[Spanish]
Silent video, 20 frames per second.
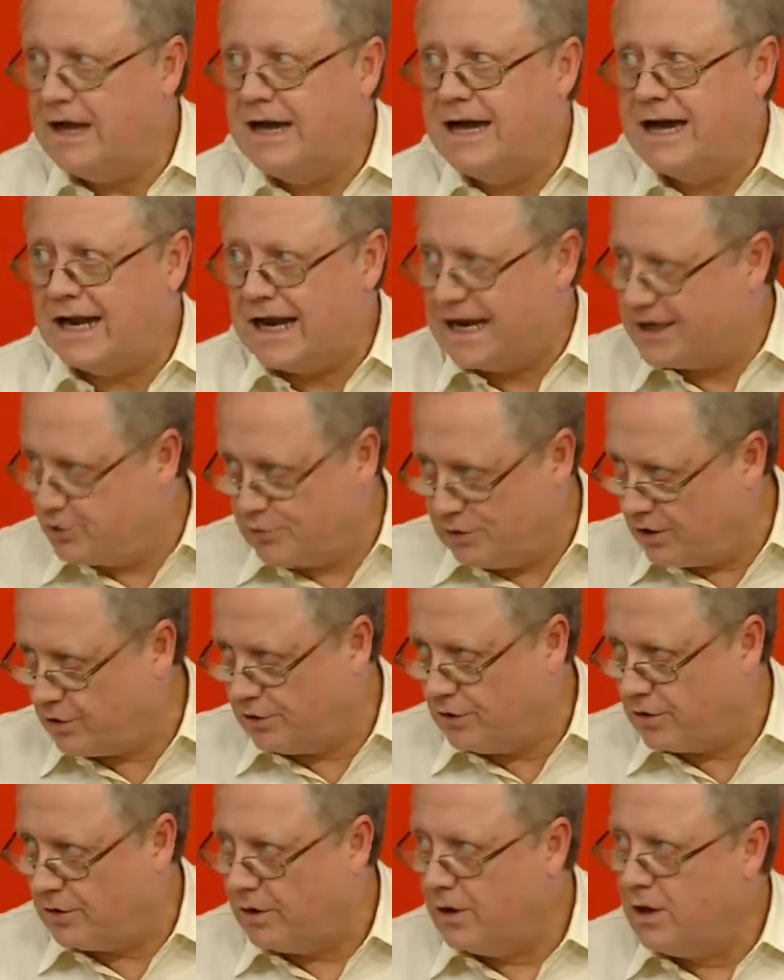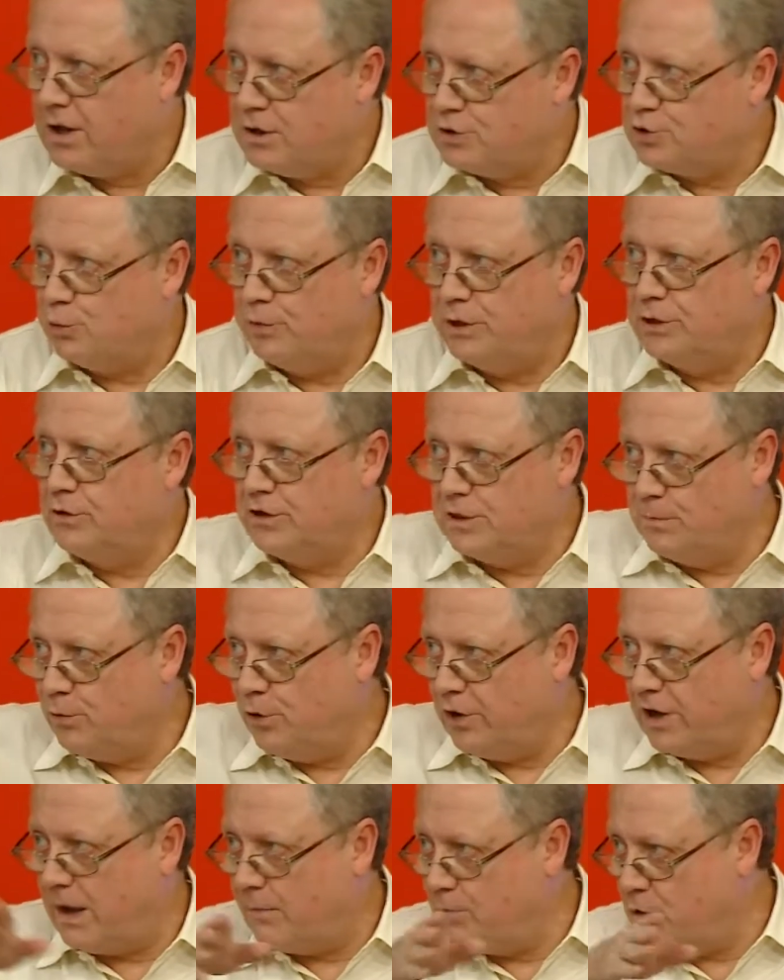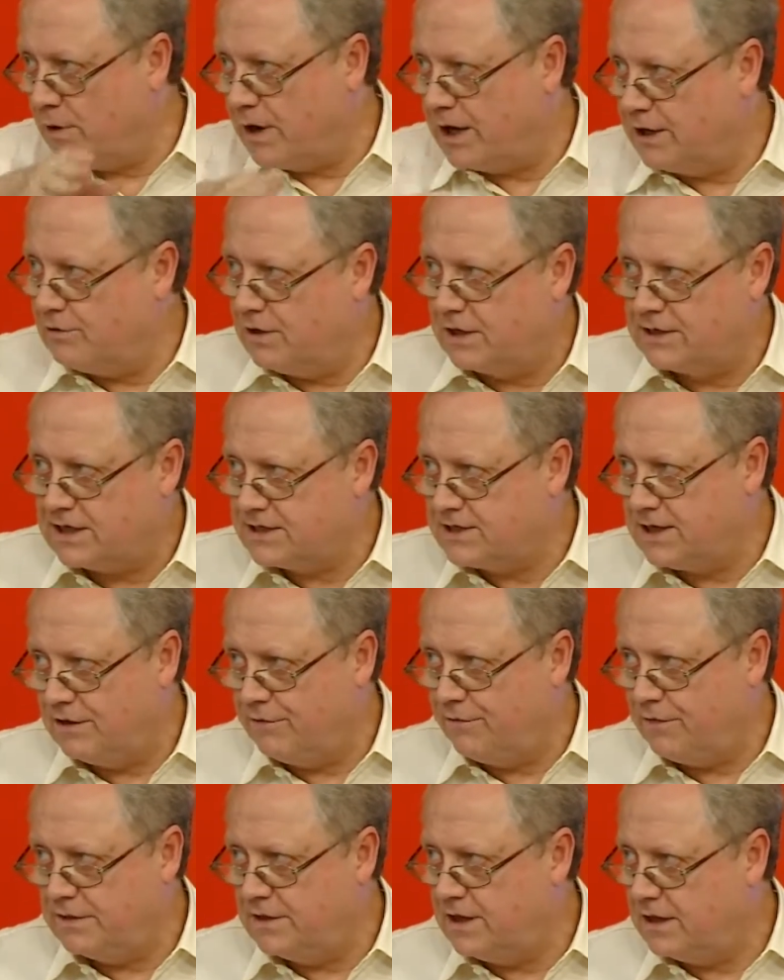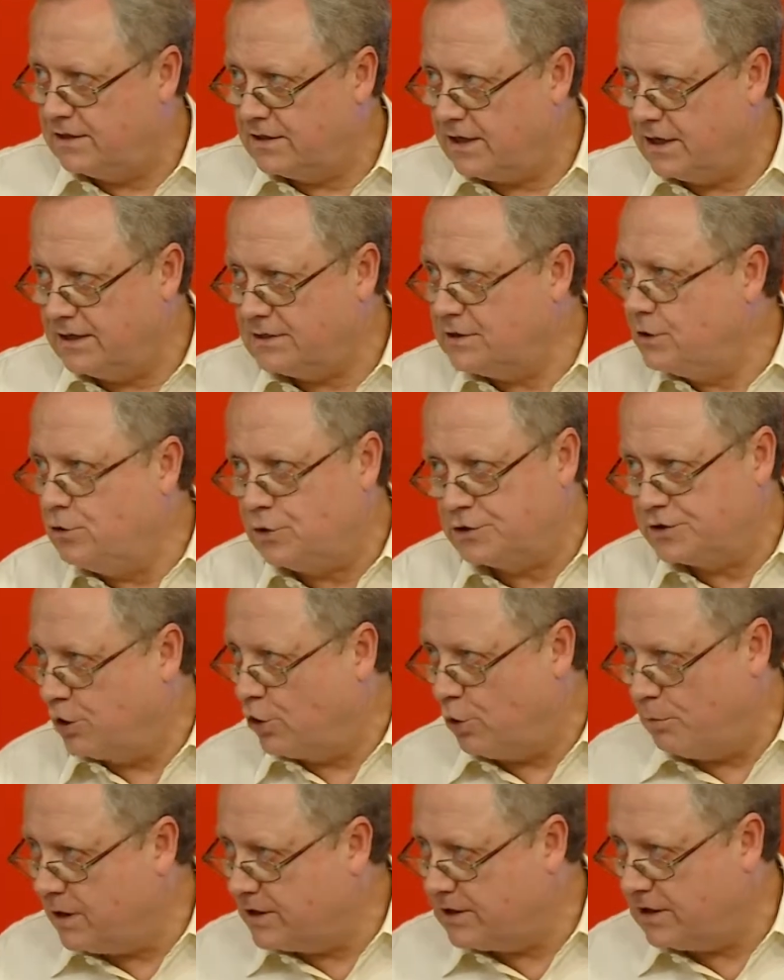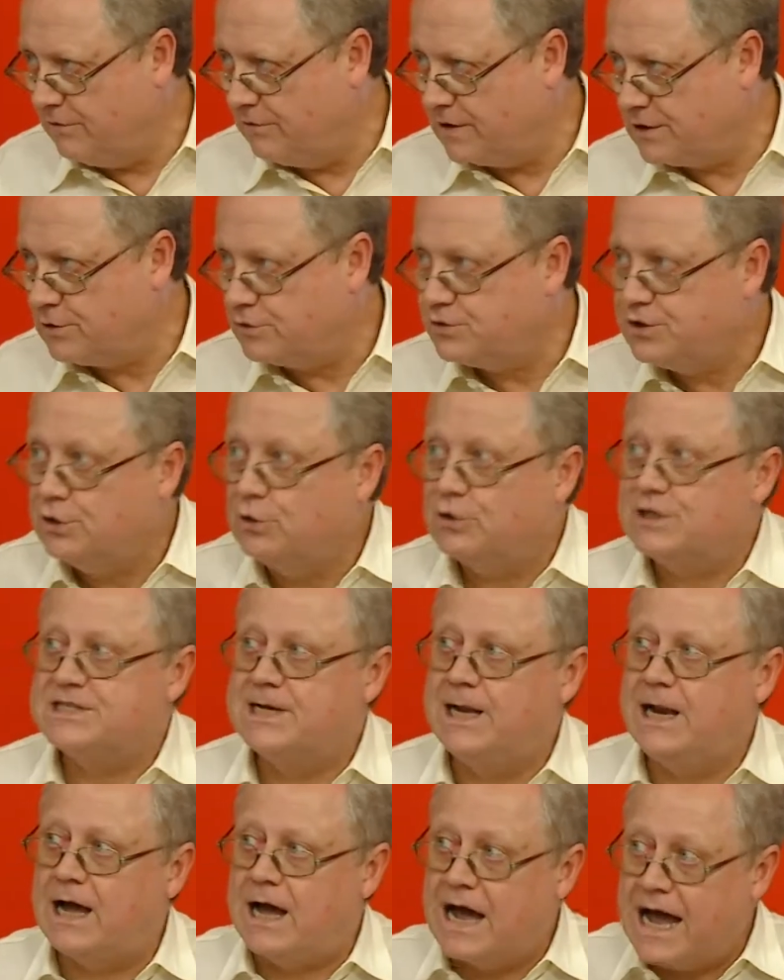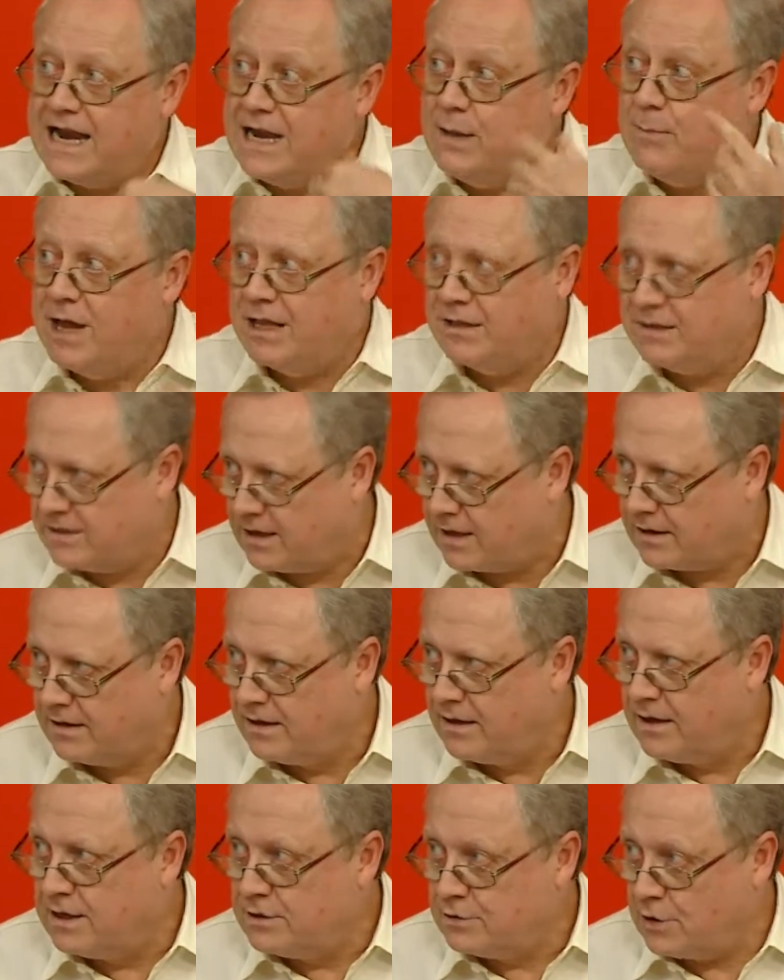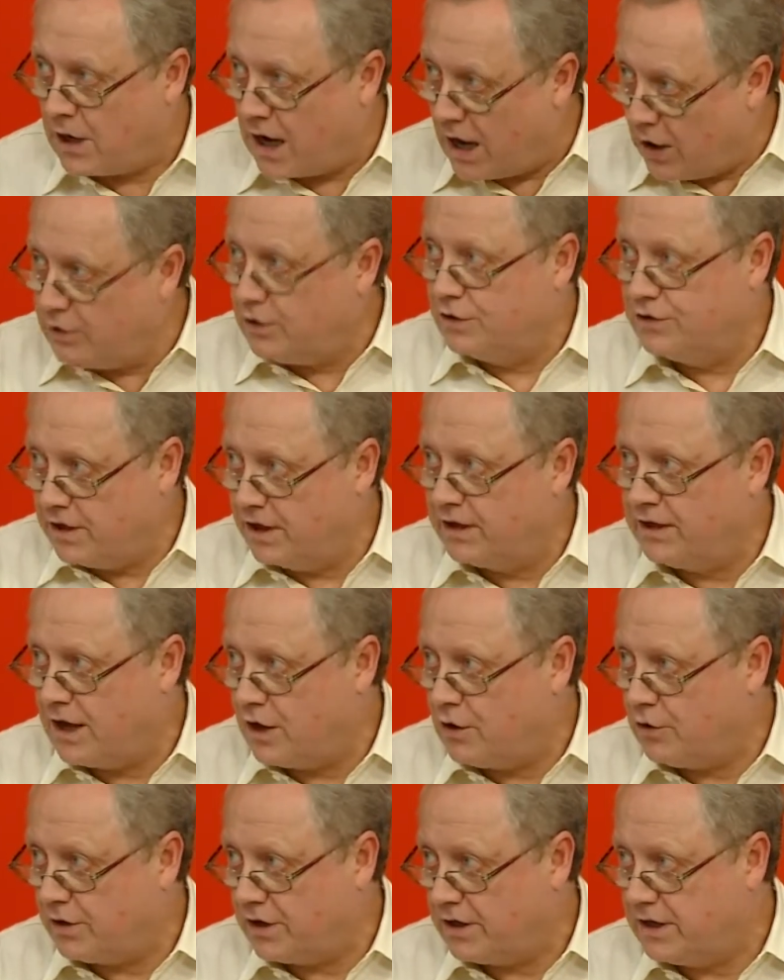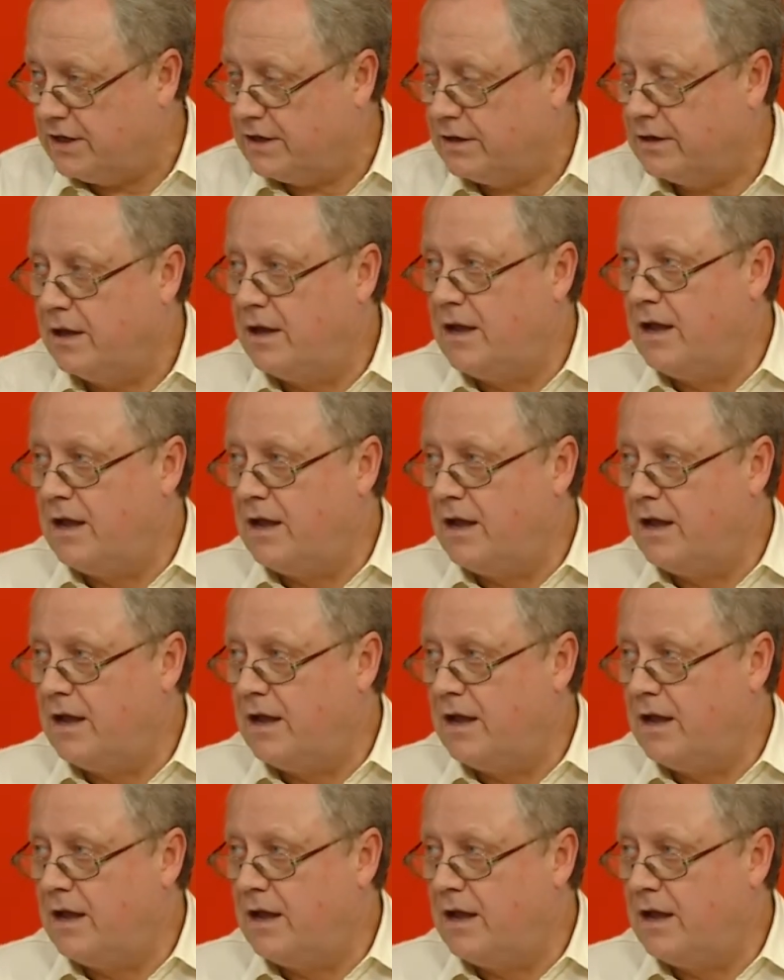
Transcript: Craso error subiendo el tipo de cambio y bajando la tasa de interés, no se combate la inflación, sino que se la alimenta. Ahora lo tienen que corregir.